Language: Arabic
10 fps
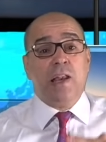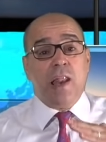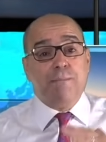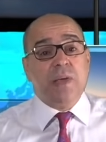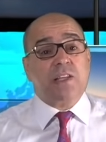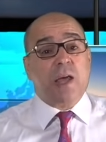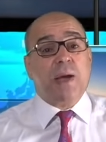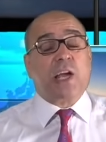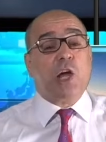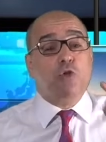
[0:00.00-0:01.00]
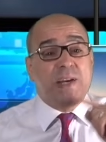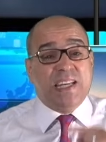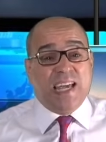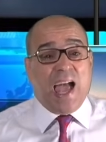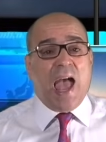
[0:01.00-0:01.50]
لم يتمكنوا
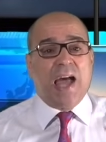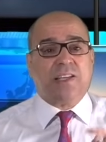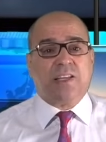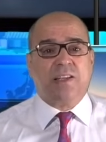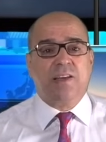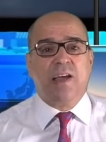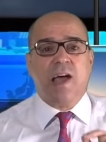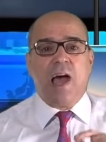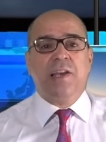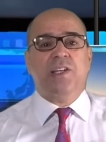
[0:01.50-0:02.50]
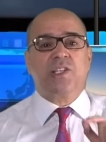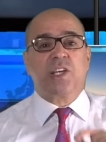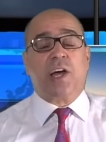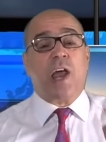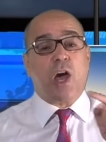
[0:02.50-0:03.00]
من إعادة
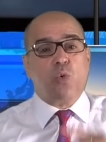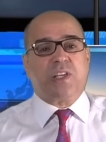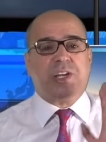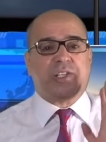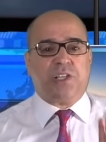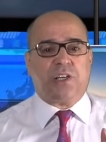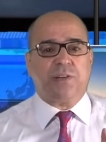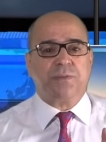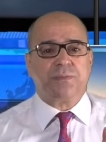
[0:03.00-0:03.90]
الاستقرار وترسيخه